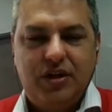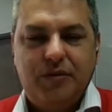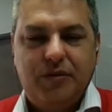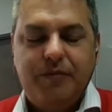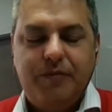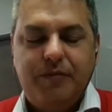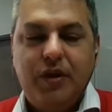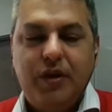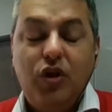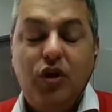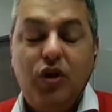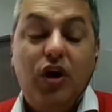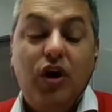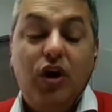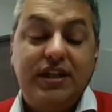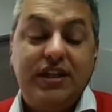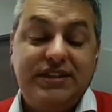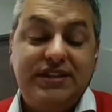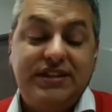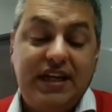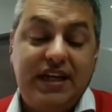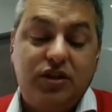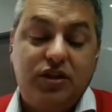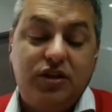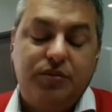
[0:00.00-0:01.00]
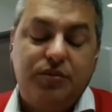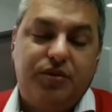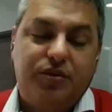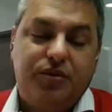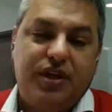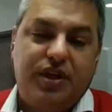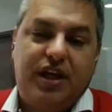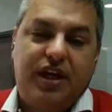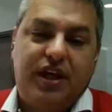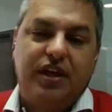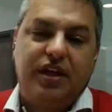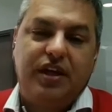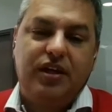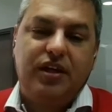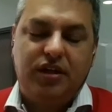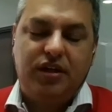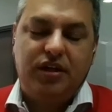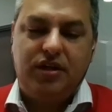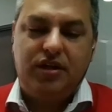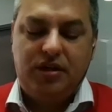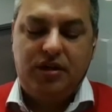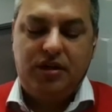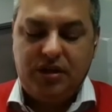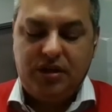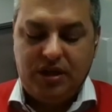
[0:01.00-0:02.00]
No, es cierto, porque
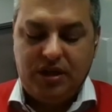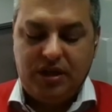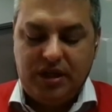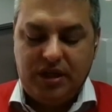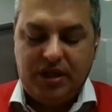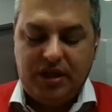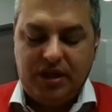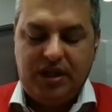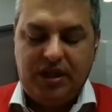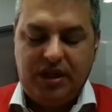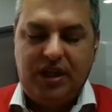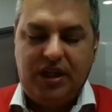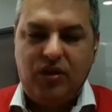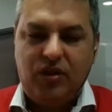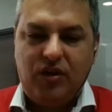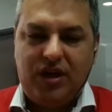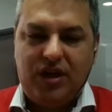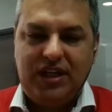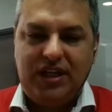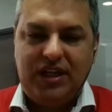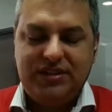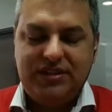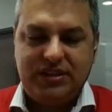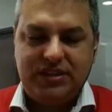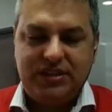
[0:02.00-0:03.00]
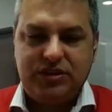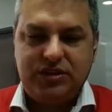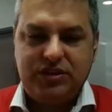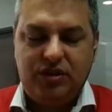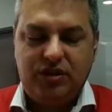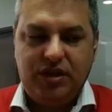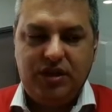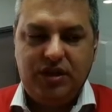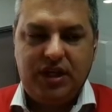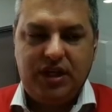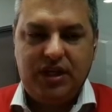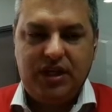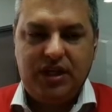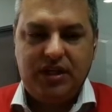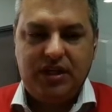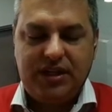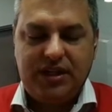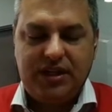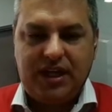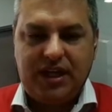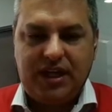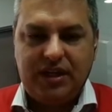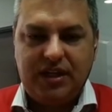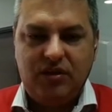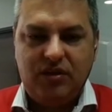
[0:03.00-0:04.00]
la localización, el
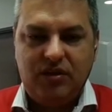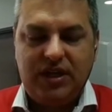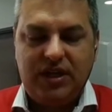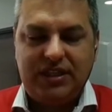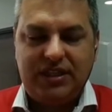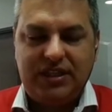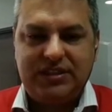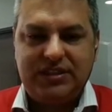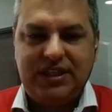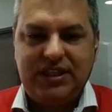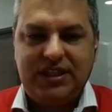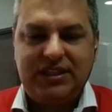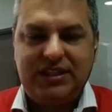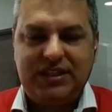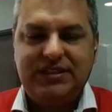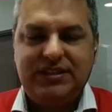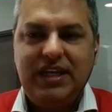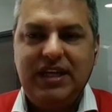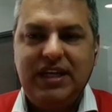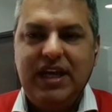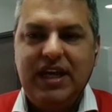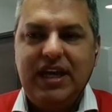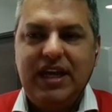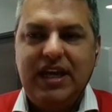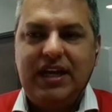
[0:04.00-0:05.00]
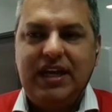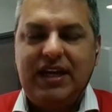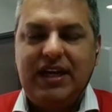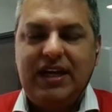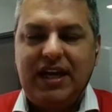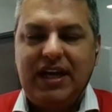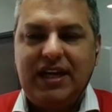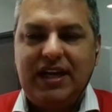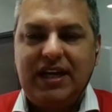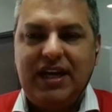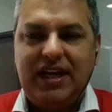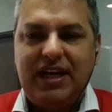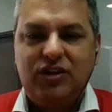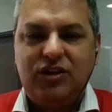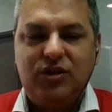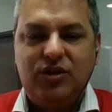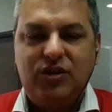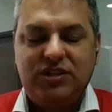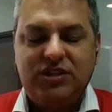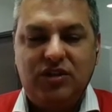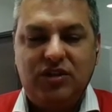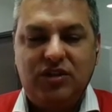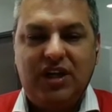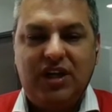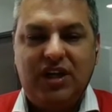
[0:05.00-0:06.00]
tracker lo que hace es cargar todas
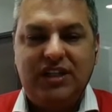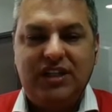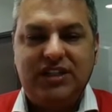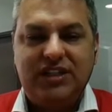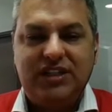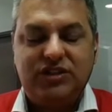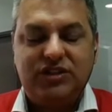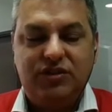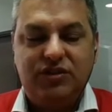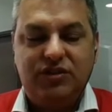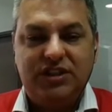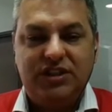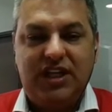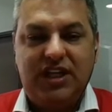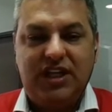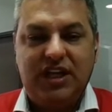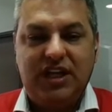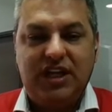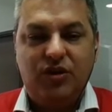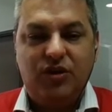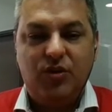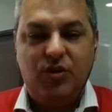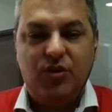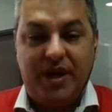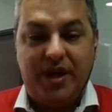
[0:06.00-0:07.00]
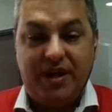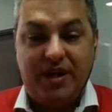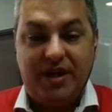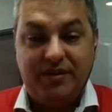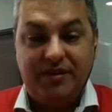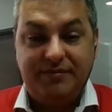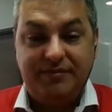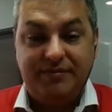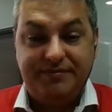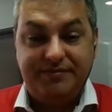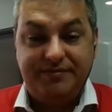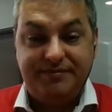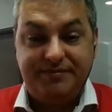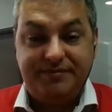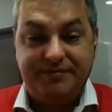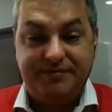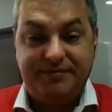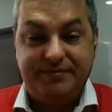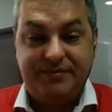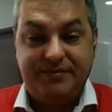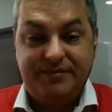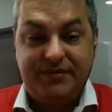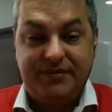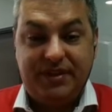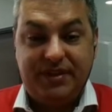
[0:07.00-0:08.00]
las localizaciones a la nube
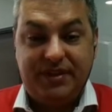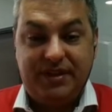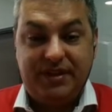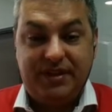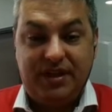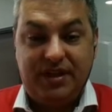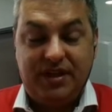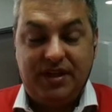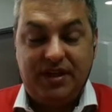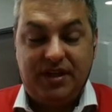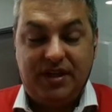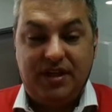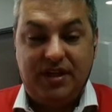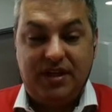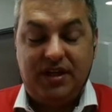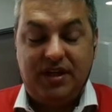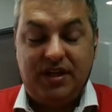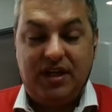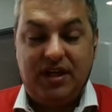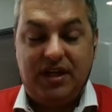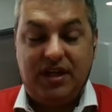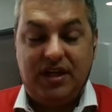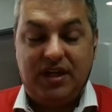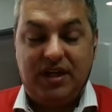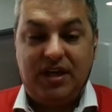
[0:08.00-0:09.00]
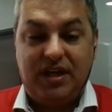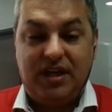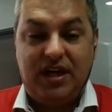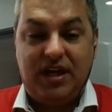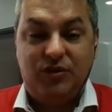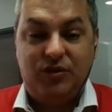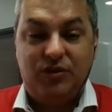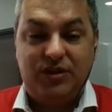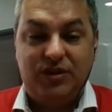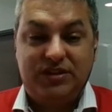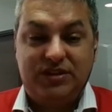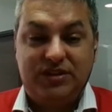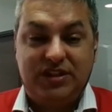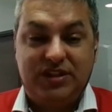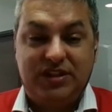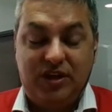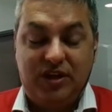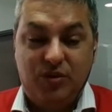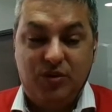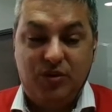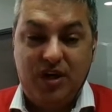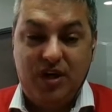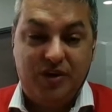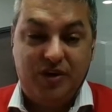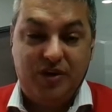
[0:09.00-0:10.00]
a, nuestra
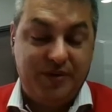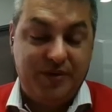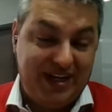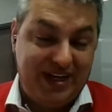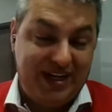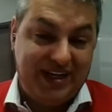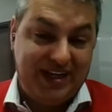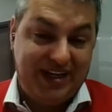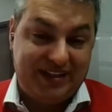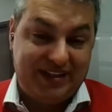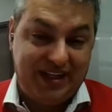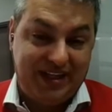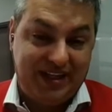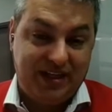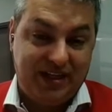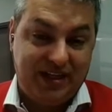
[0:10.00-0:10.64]
nube, la nube de Alcatel.